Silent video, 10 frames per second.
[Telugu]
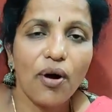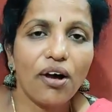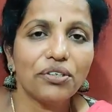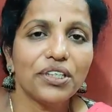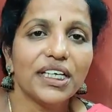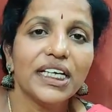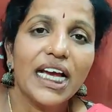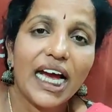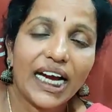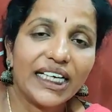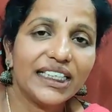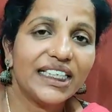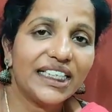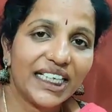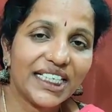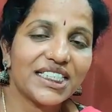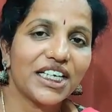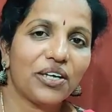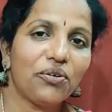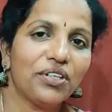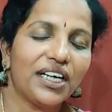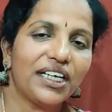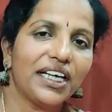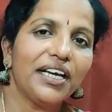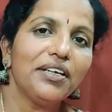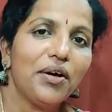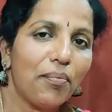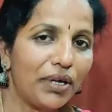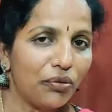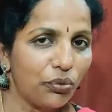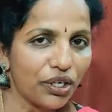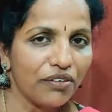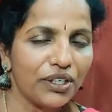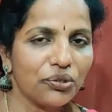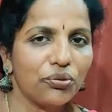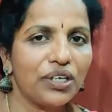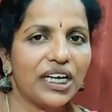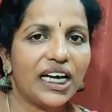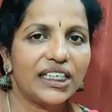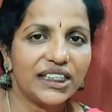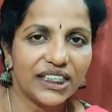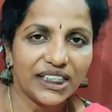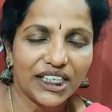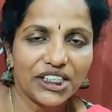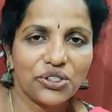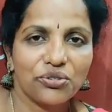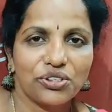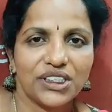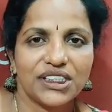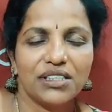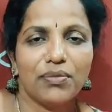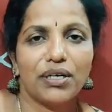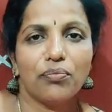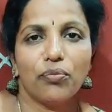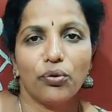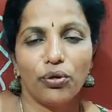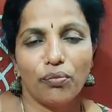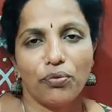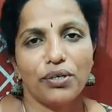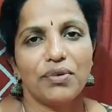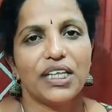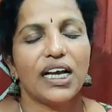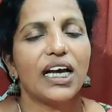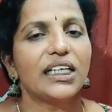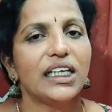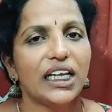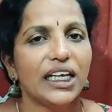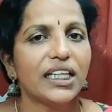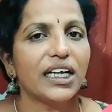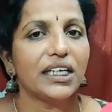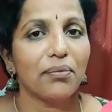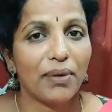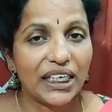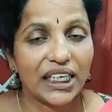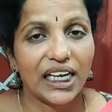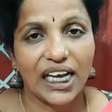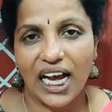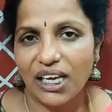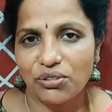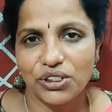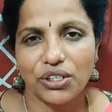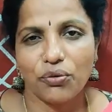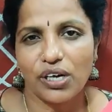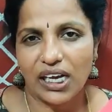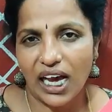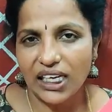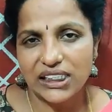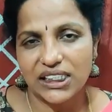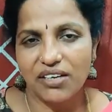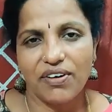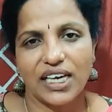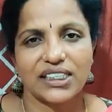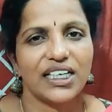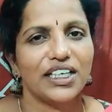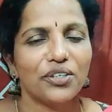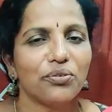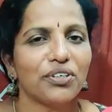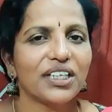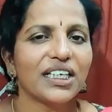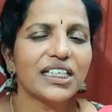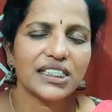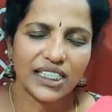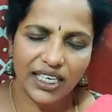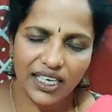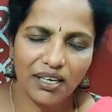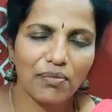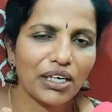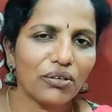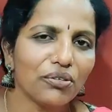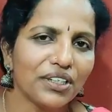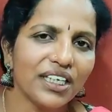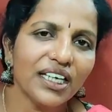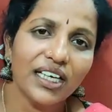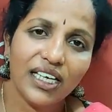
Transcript: బాగుంది అంటే దీని టేస్ట్ ఎట్లుందంటే మనం ఉడకబెట్టుకున్నాం కానీ దీని టేస్ట్ వచ్చేసి మనం బొగ్గుల పొయ్యి మీద కానీ లేదంటే మంటల కాలుస్తే ఒక కాల్చిన వాసన అనేది ఉంటుంది కదా సేమ్ అట్లుంది